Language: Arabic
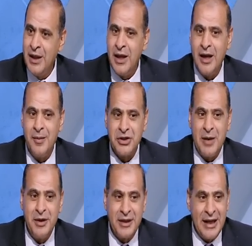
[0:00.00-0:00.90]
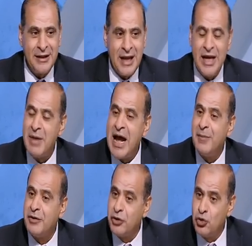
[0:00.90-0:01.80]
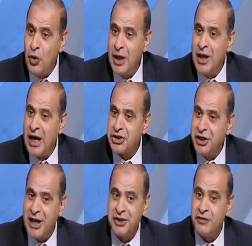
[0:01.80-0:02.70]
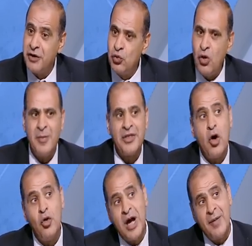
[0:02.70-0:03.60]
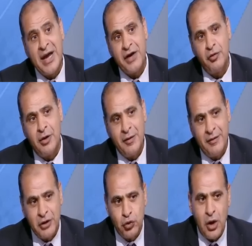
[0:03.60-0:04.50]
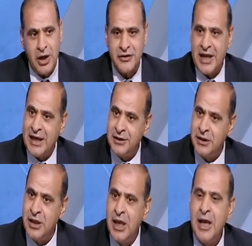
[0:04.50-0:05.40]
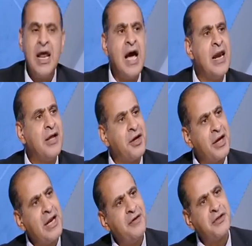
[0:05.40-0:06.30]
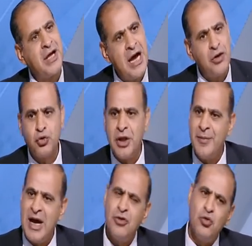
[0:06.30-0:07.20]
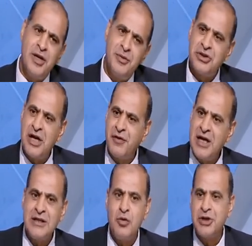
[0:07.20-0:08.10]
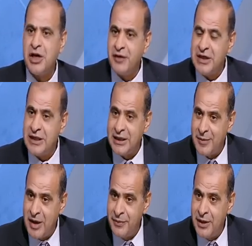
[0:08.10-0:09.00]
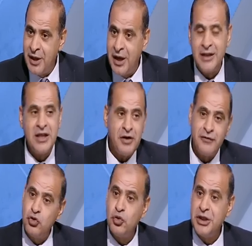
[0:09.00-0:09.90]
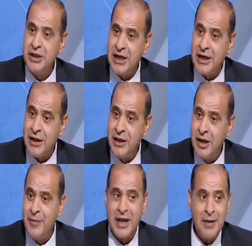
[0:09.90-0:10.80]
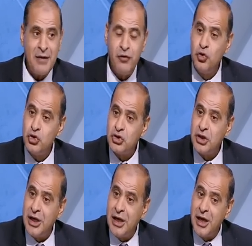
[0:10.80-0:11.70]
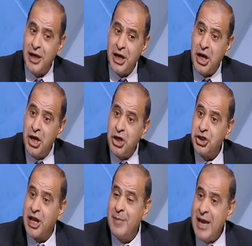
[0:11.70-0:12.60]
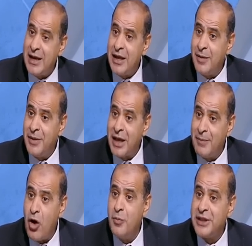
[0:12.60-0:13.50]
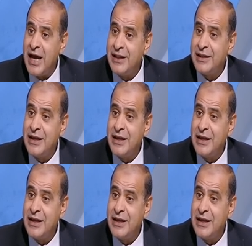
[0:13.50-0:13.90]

آه، مش عارف بنتكلم مع احمد فتوح عشان نجدد فتوح بدا اول بقى ما يعرف فتوح خلاص هيجدد لا لا ده الراجل هيفسخ عقده وطالب عقده ليه مش عارف كذا ومش عارف كذا تمام دفعت فلوس وادي دجله بنجمع فلوس آه، آه، شيكابالا بنجمعهم بتاعه